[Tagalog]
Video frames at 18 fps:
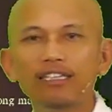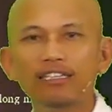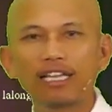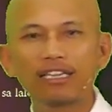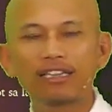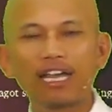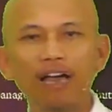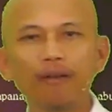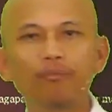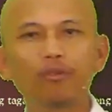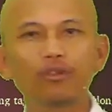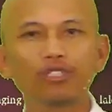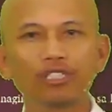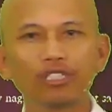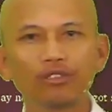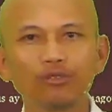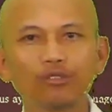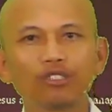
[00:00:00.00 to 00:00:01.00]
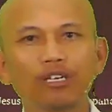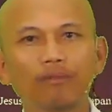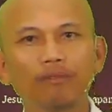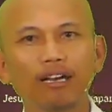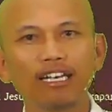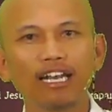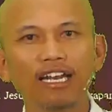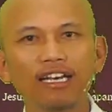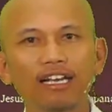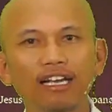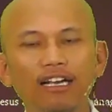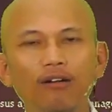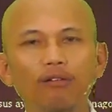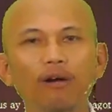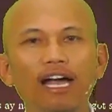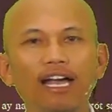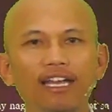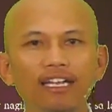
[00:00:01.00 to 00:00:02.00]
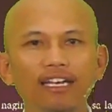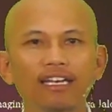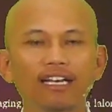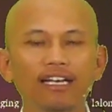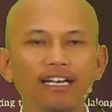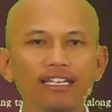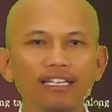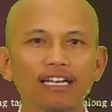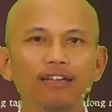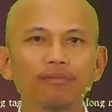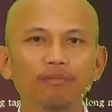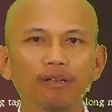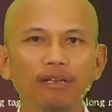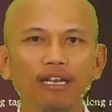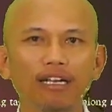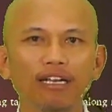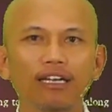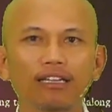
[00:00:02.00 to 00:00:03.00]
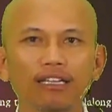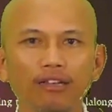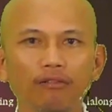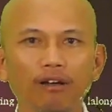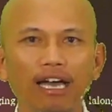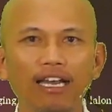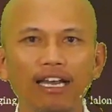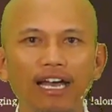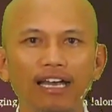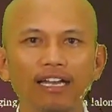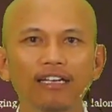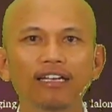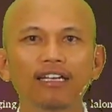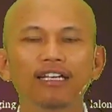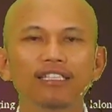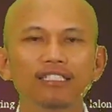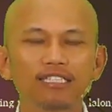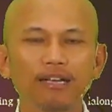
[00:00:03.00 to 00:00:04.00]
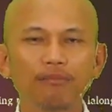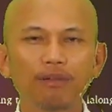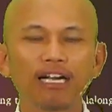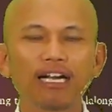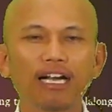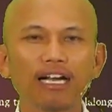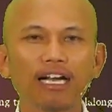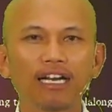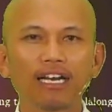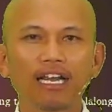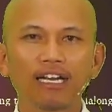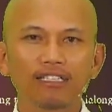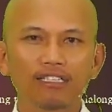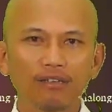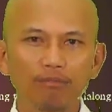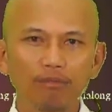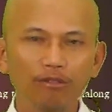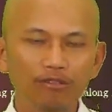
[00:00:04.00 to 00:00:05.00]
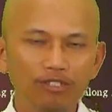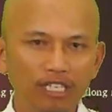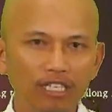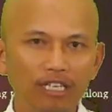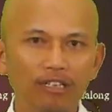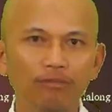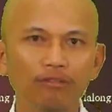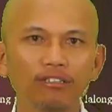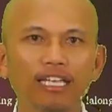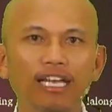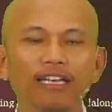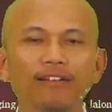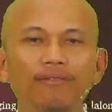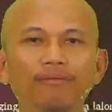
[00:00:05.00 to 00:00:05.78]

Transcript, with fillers: tatapos ito sa banal na gawain na kanyang pinagkatiwala sa mga ngaral sa buong sanlibutan.